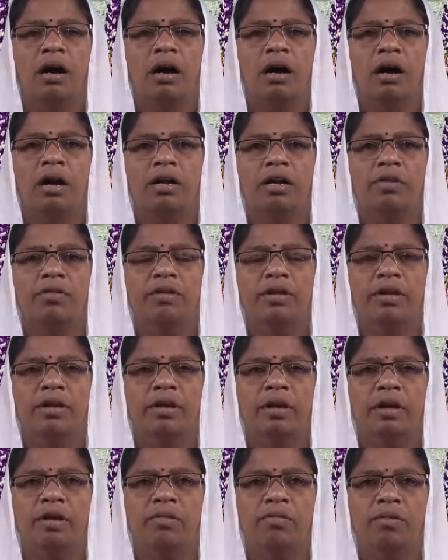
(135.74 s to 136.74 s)
ஆண்டவரின்
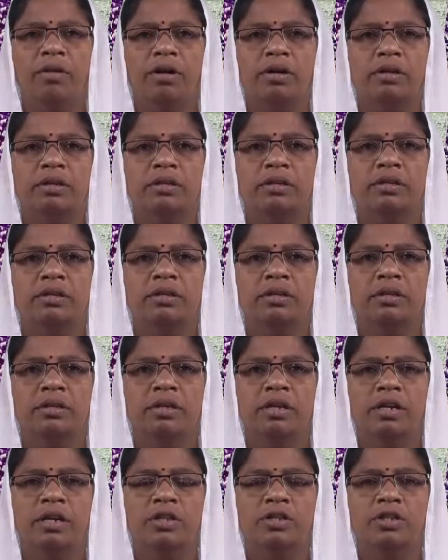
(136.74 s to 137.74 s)
அருள்வாக்கு
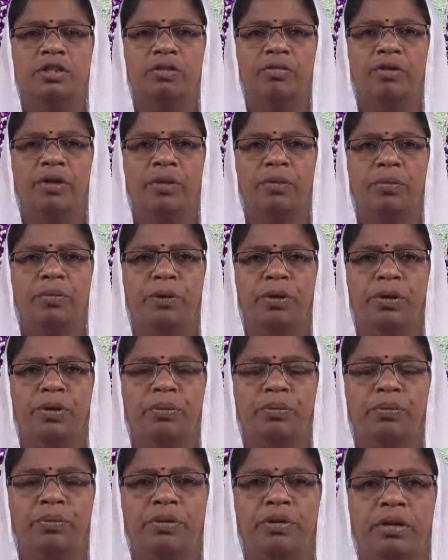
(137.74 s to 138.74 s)
கிறிஸ்துவே
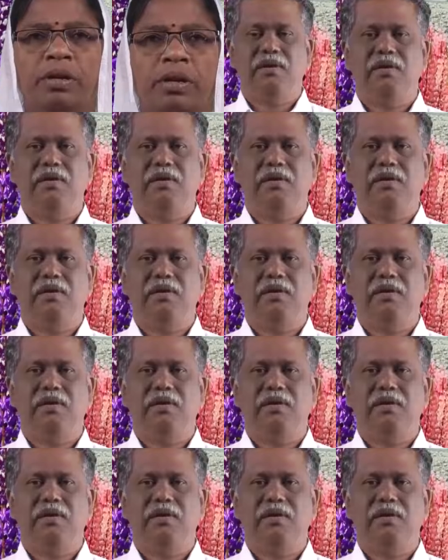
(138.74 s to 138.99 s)
உமக்கு புகழ்